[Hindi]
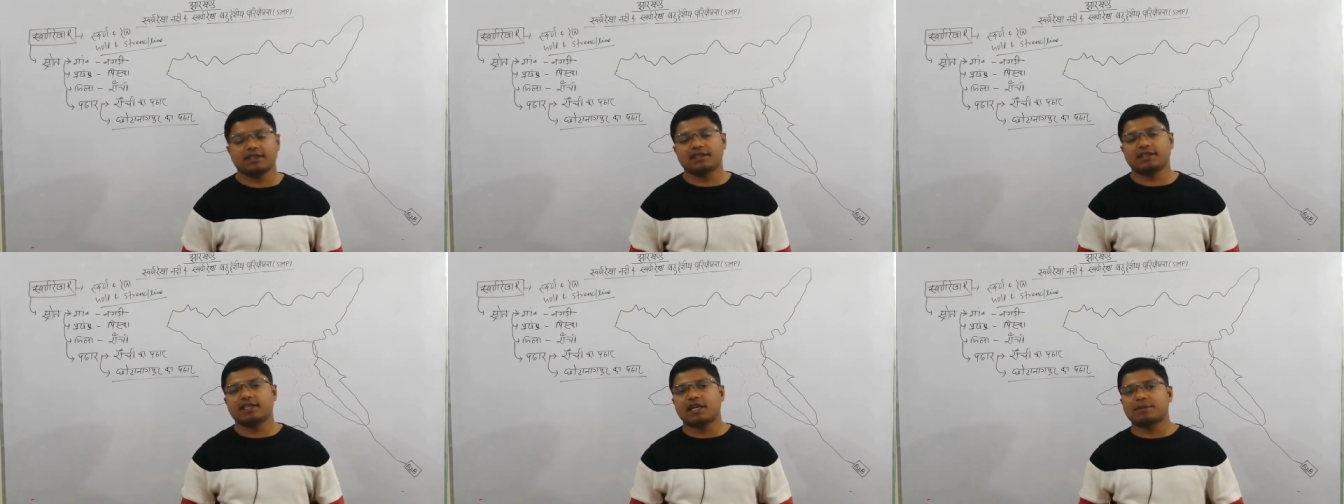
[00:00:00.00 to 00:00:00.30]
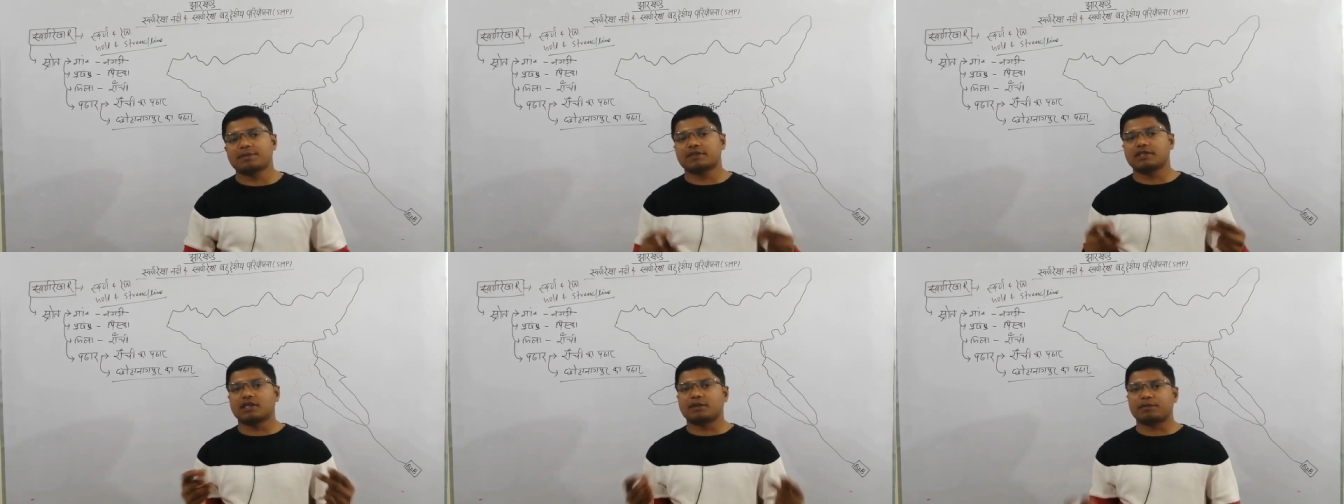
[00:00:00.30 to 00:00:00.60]
हैं यदि
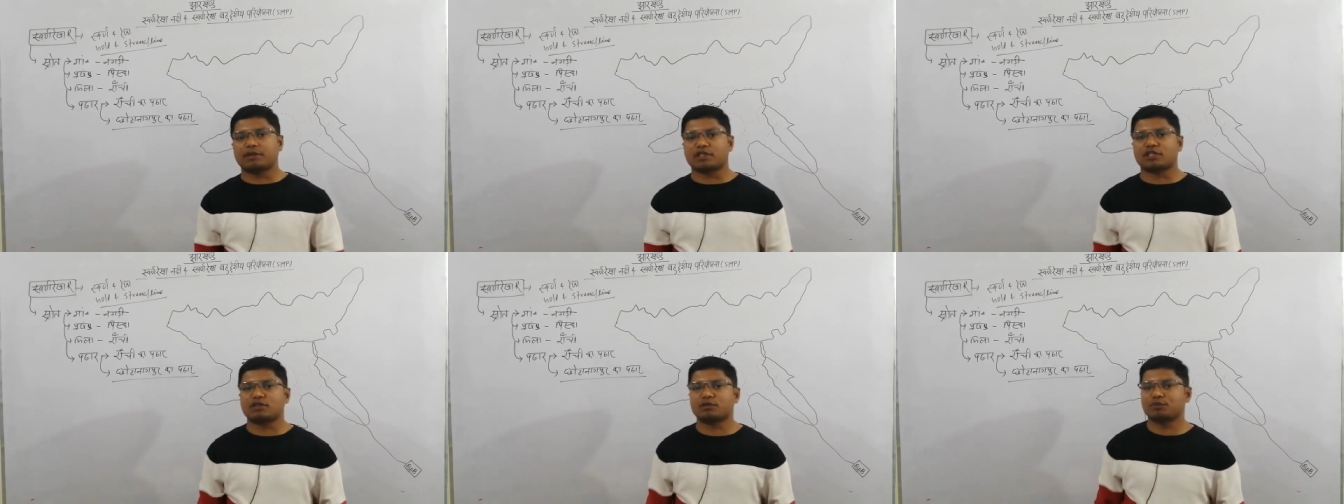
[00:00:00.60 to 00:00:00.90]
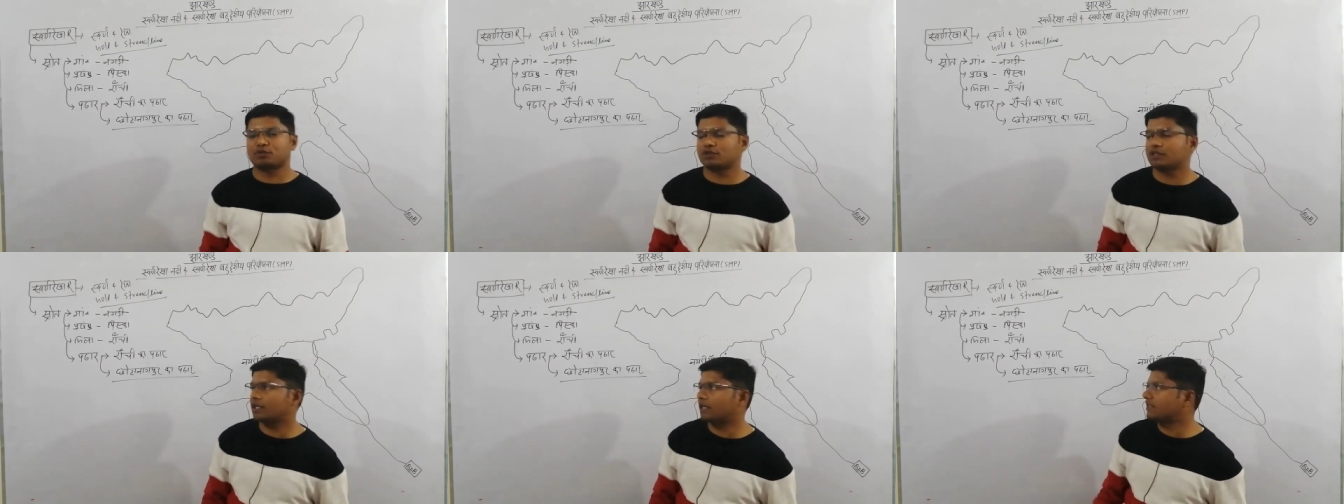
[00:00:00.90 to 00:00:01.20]
आपसे यह प्रश्न
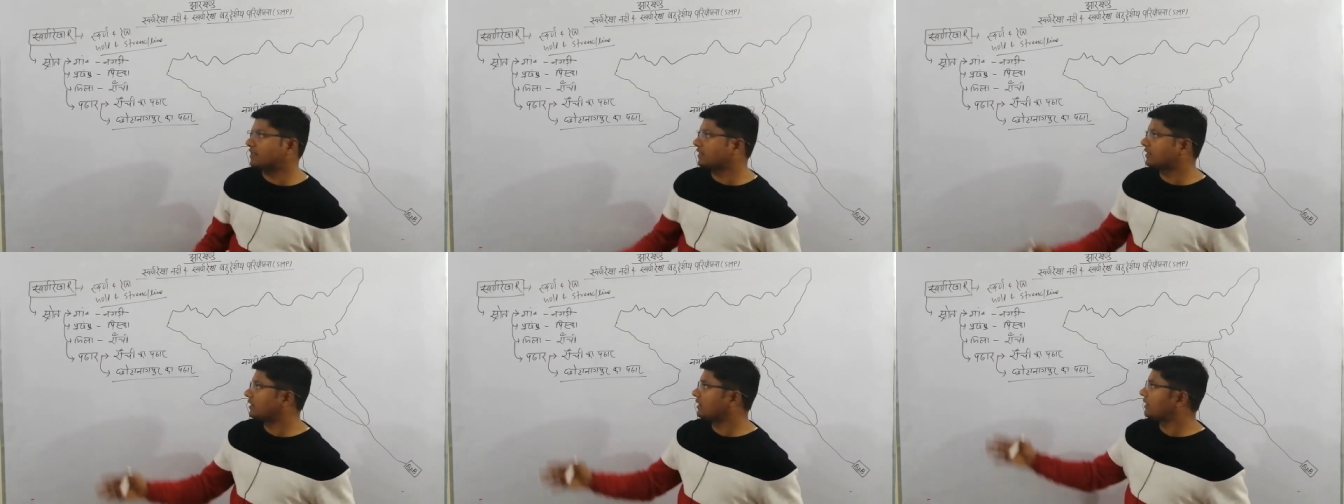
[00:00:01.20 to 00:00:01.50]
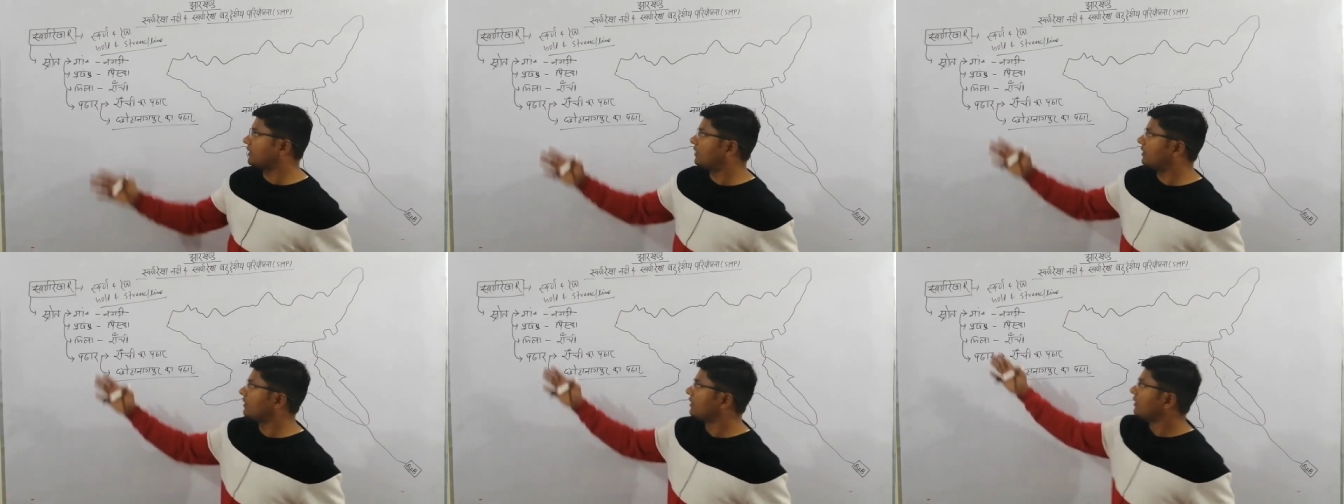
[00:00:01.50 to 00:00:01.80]
पूछा जाता
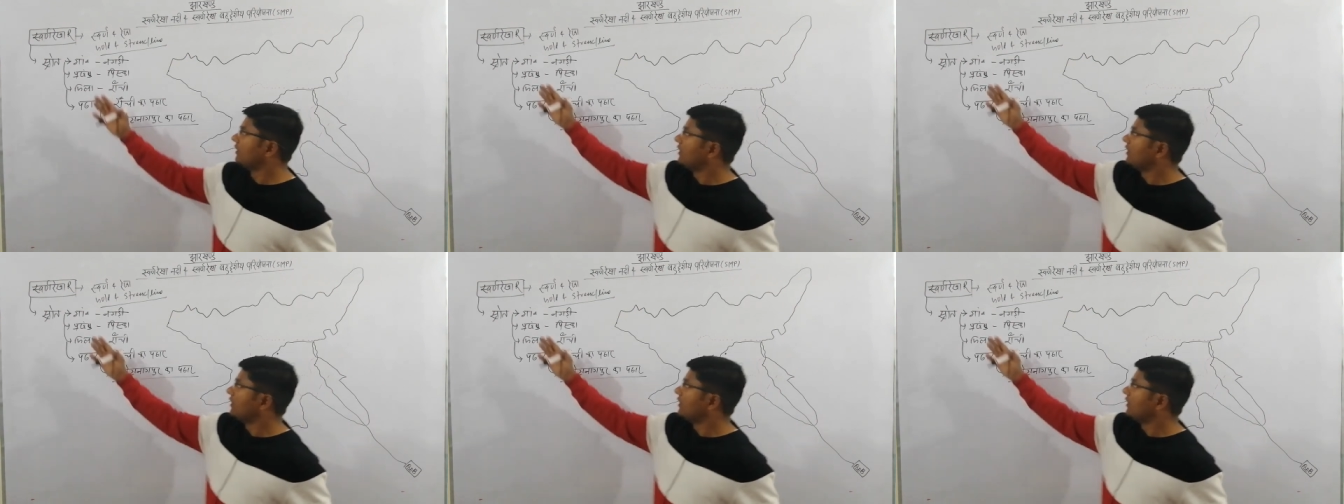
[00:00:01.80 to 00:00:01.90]
है